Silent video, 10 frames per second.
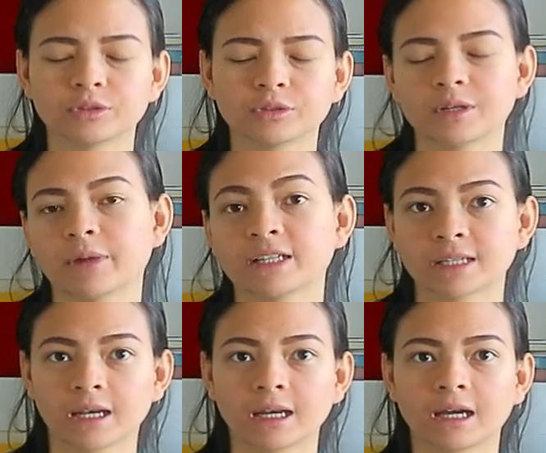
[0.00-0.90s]
punya
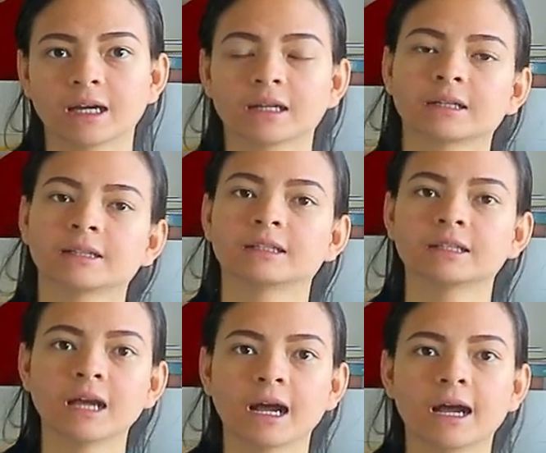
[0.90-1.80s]
masalah
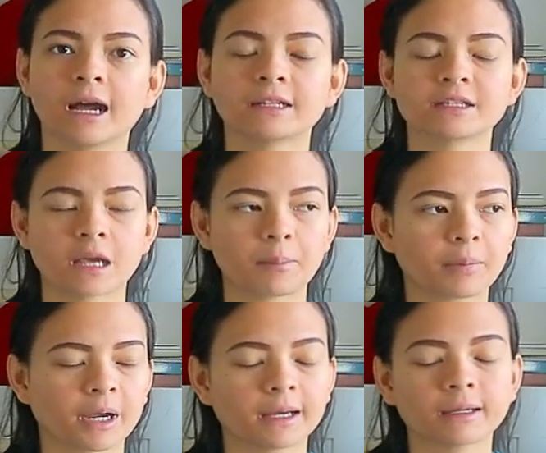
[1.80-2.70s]
keletihan,
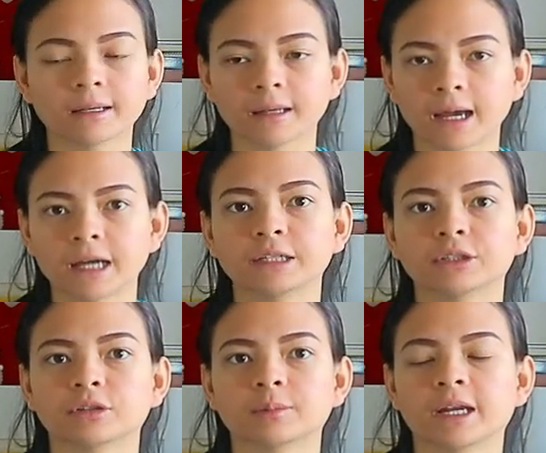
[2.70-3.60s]
capek, lelah
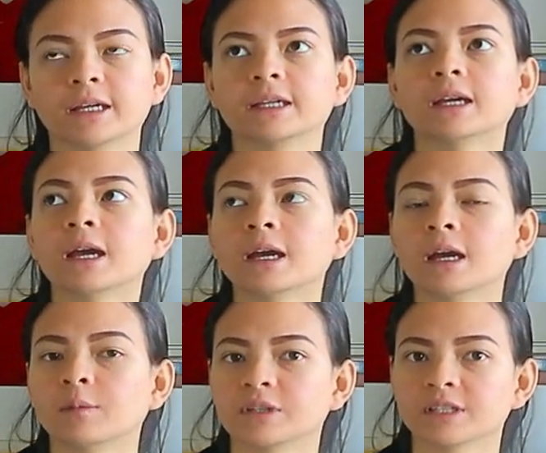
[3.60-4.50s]
gitu apalagi
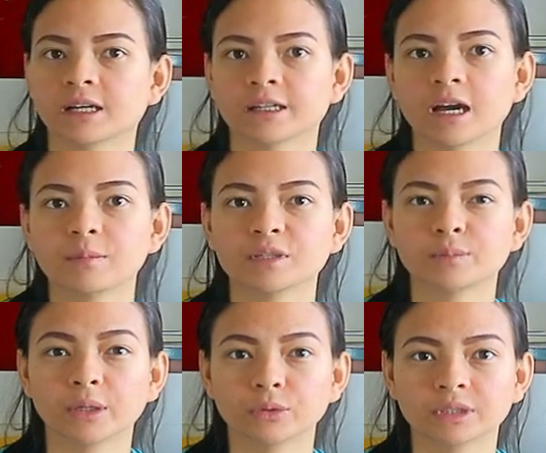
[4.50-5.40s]
misalnya habis
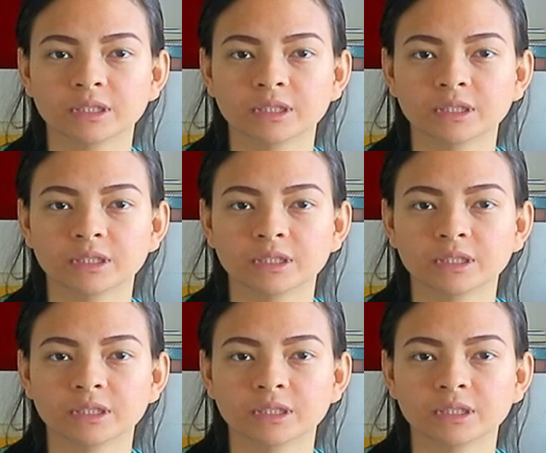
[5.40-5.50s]
bangun